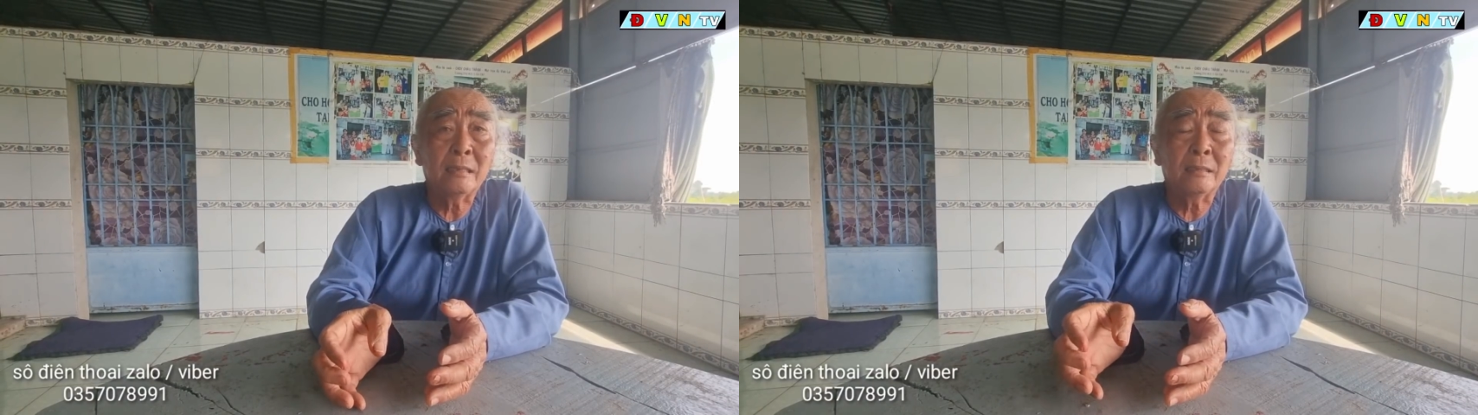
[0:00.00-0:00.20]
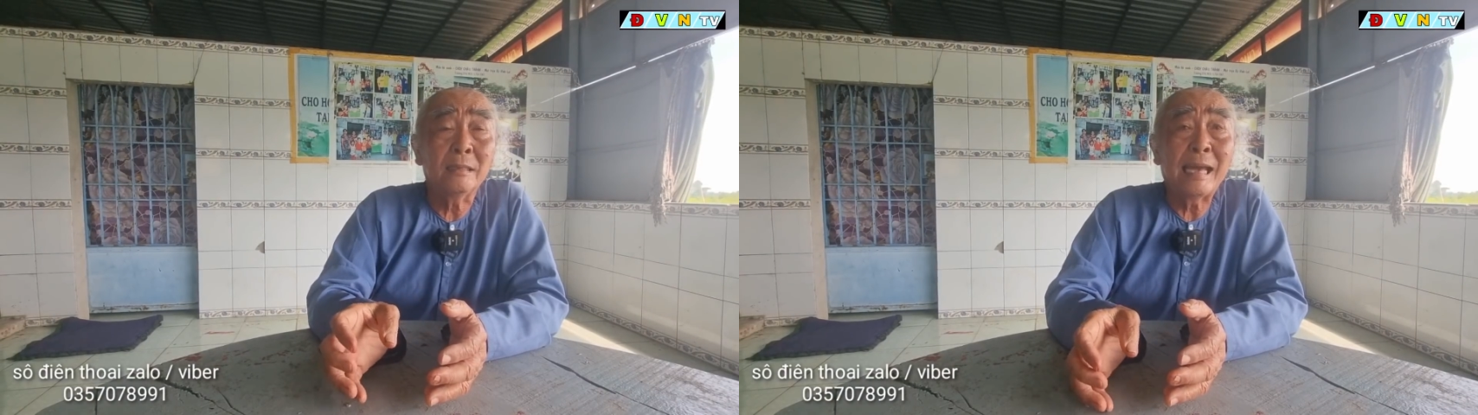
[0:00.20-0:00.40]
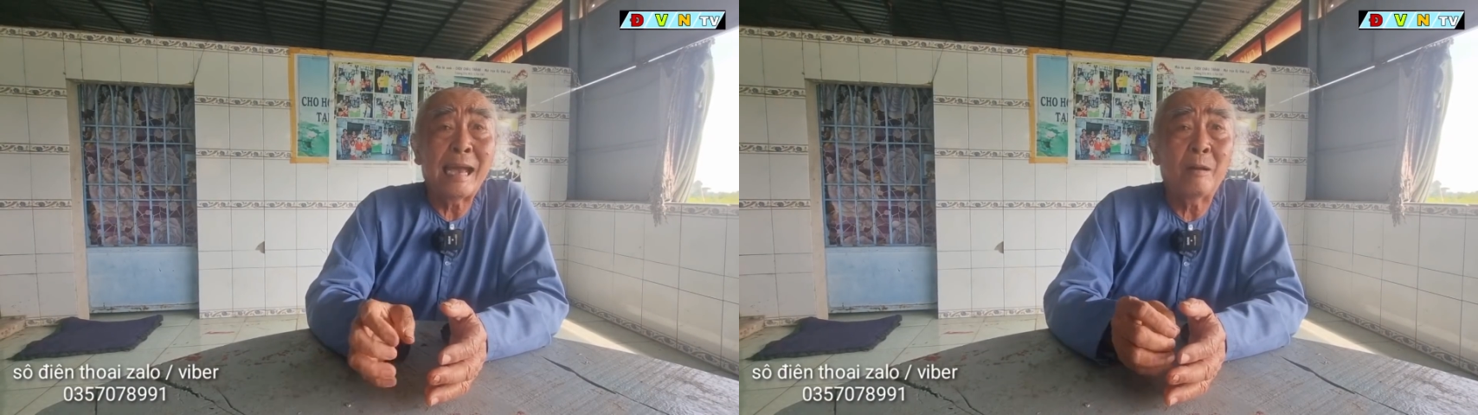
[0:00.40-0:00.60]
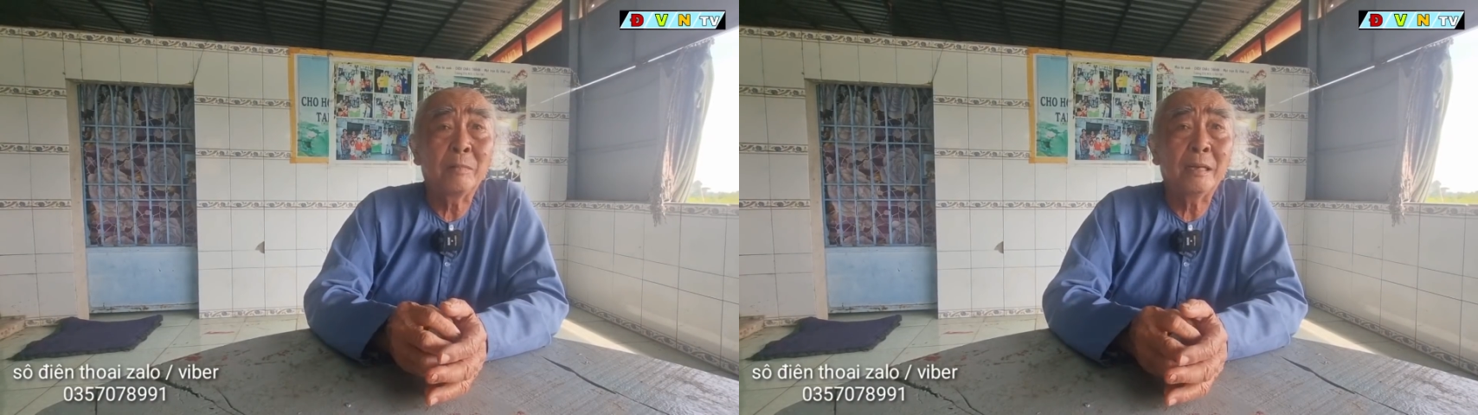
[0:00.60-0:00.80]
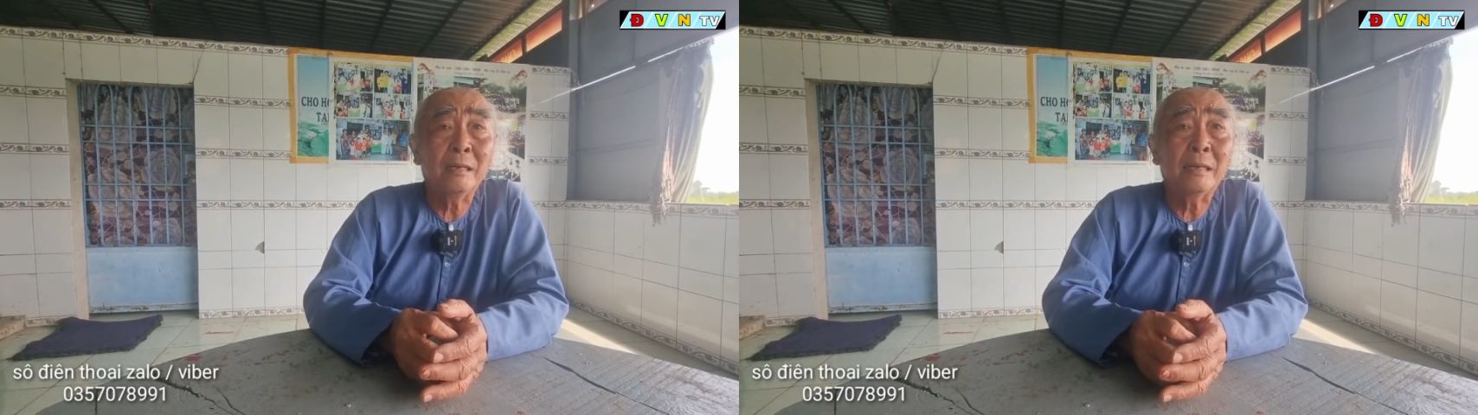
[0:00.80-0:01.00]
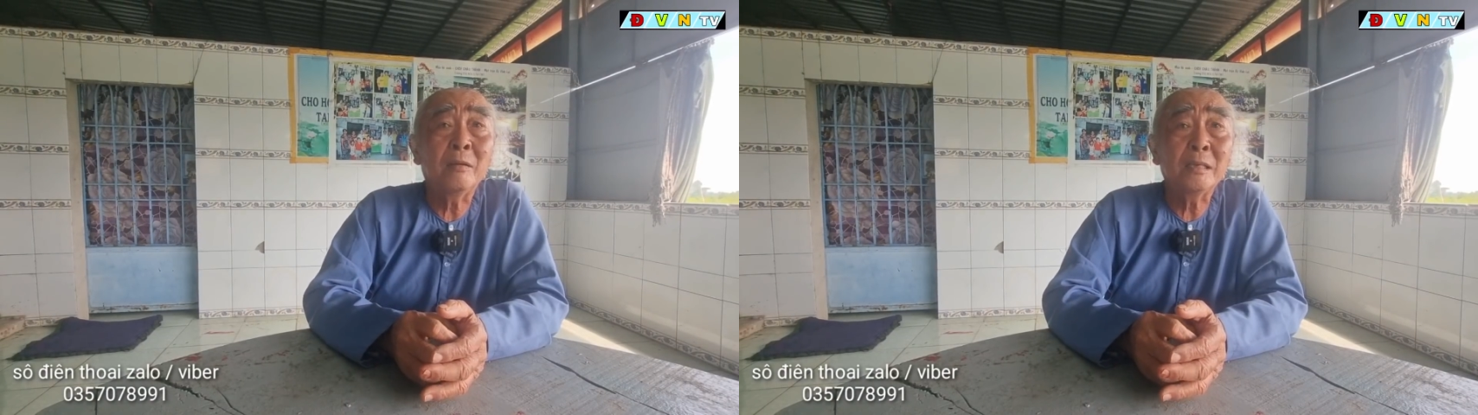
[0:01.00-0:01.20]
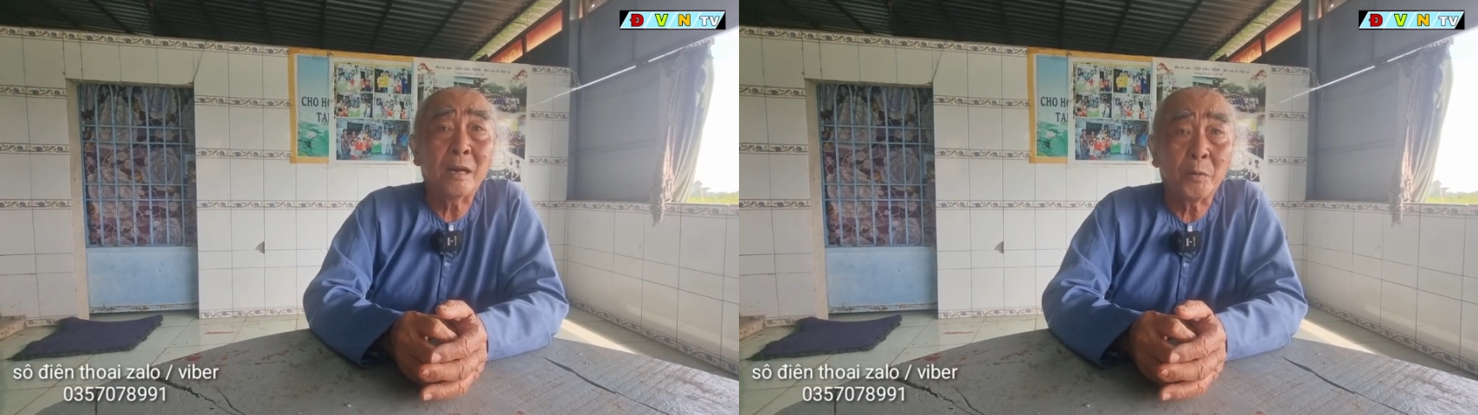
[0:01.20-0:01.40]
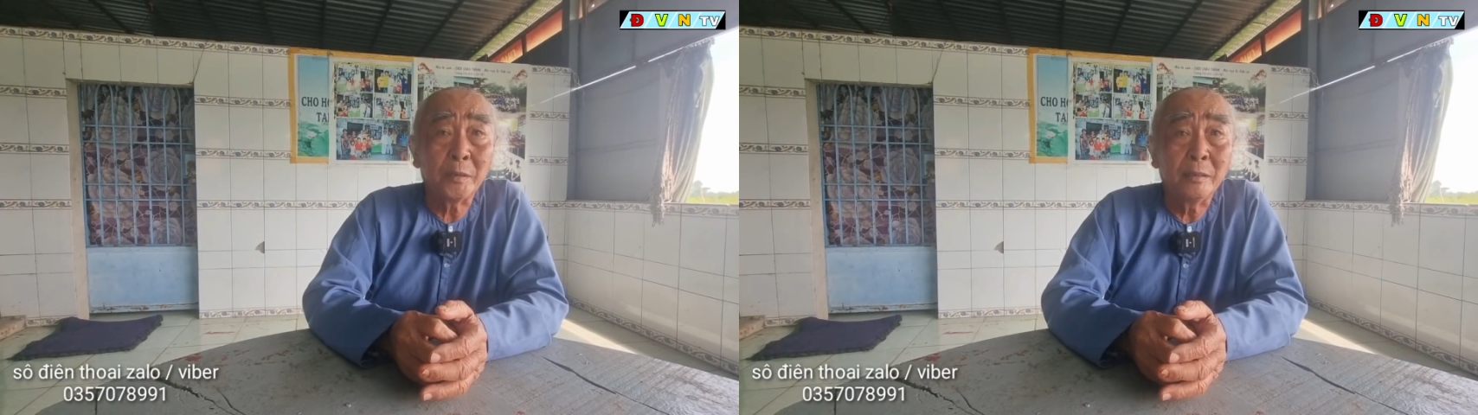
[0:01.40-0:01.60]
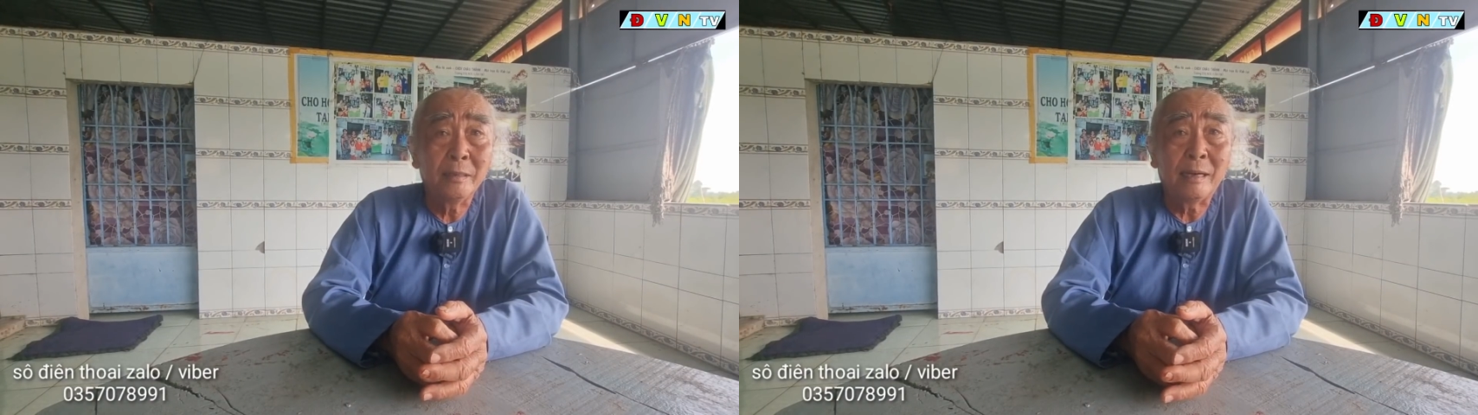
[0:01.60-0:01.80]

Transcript: tư, tư đà ông đã đã nói rồi